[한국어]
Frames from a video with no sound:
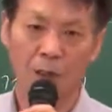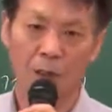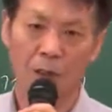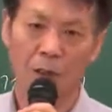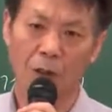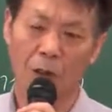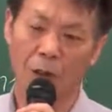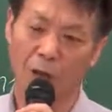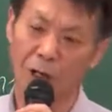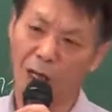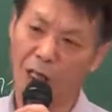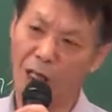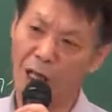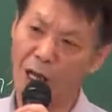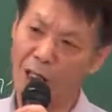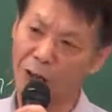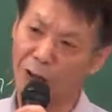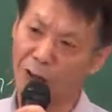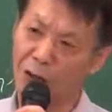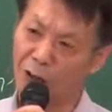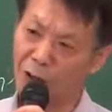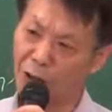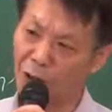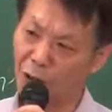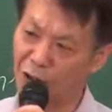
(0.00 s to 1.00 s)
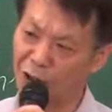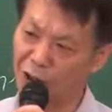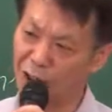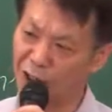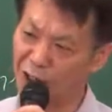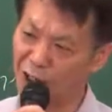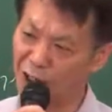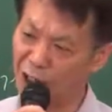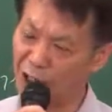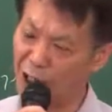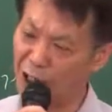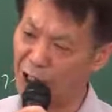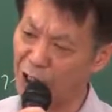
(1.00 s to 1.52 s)
거래계약서,
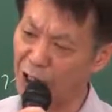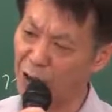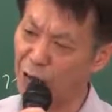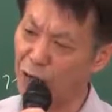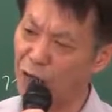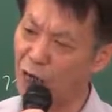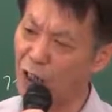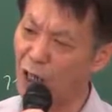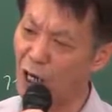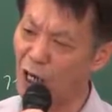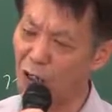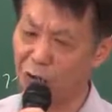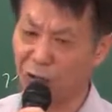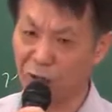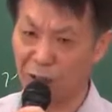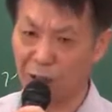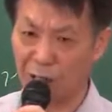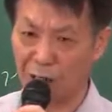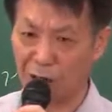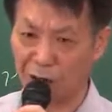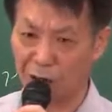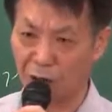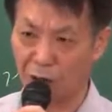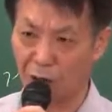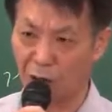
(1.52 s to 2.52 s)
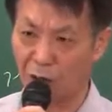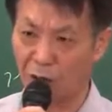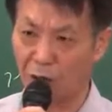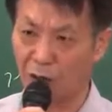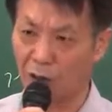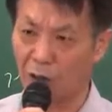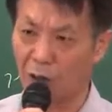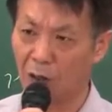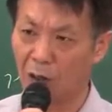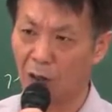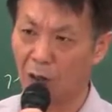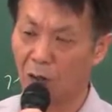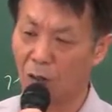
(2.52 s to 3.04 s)
거짓기재, 이중계약서 작성
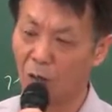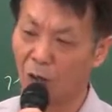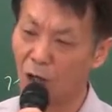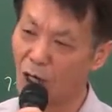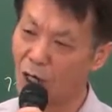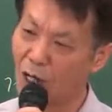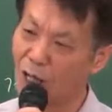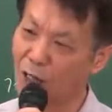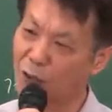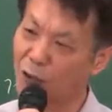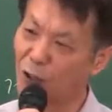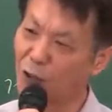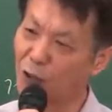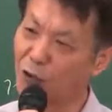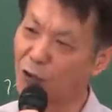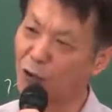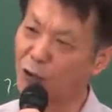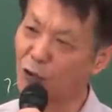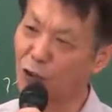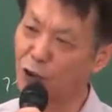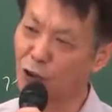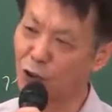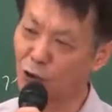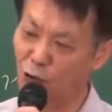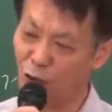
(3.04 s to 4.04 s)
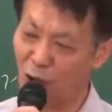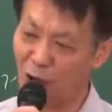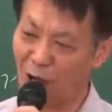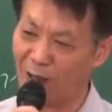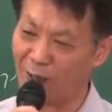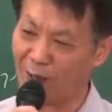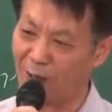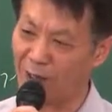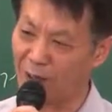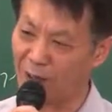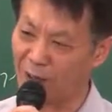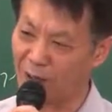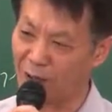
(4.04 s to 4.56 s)
원래 절등치로 놔야
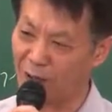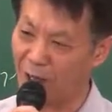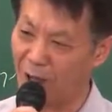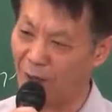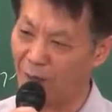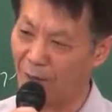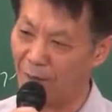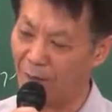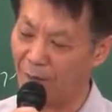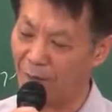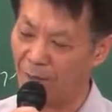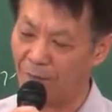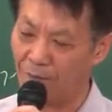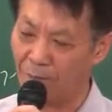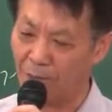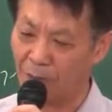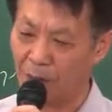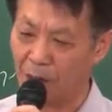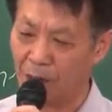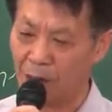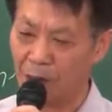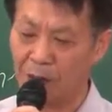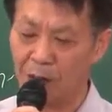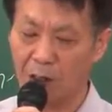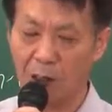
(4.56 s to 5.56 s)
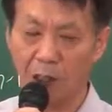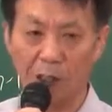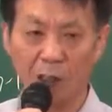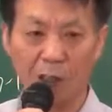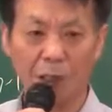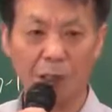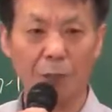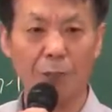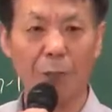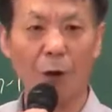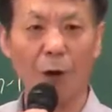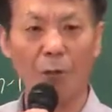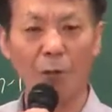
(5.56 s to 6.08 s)
되는데
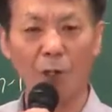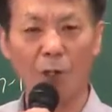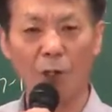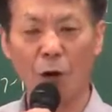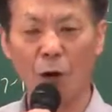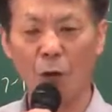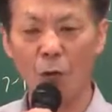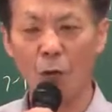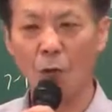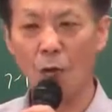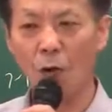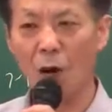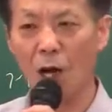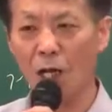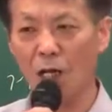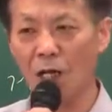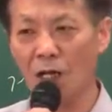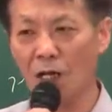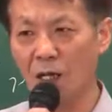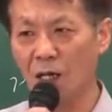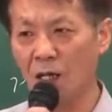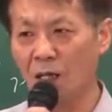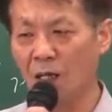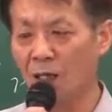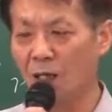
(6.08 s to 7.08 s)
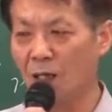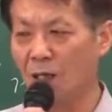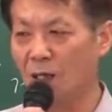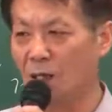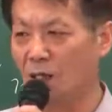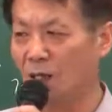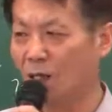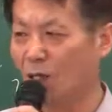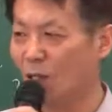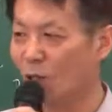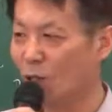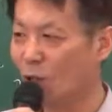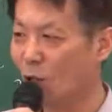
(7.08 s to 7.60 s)
이 법이 성공할
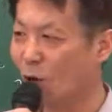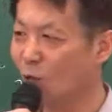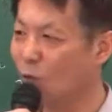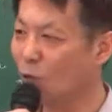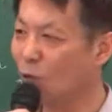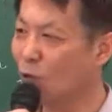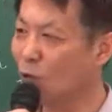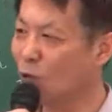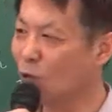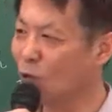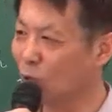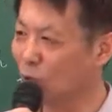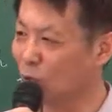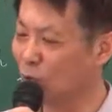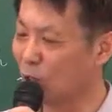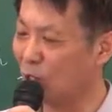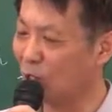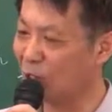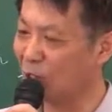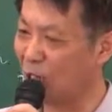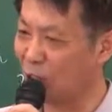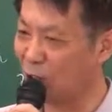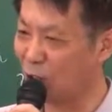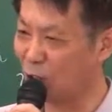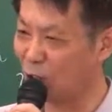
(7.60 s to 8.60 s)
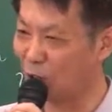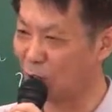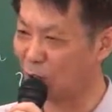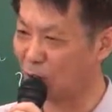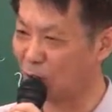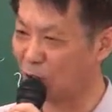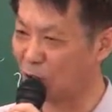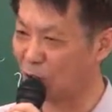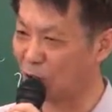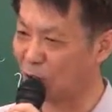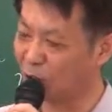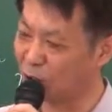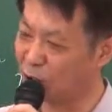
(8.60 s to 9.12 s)
성공 여부가 자신이
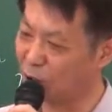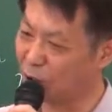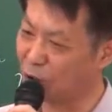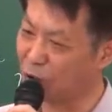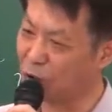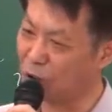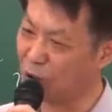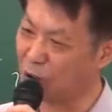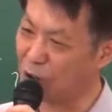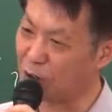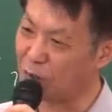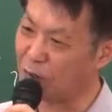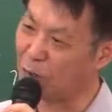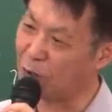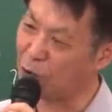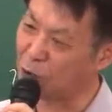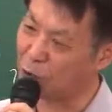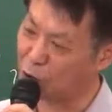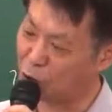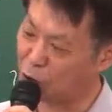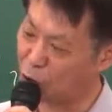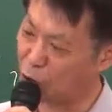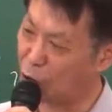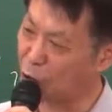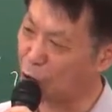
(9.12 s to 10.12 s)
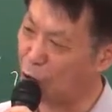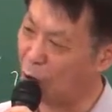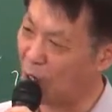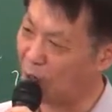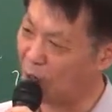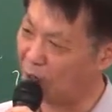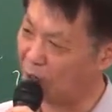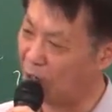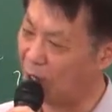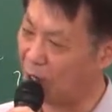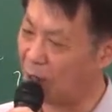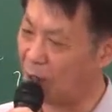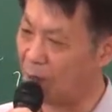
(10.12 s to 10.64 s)
없어서 슬쩍 임등치로
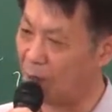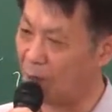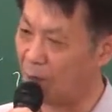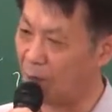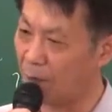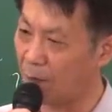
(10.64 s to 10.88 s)
놓았다.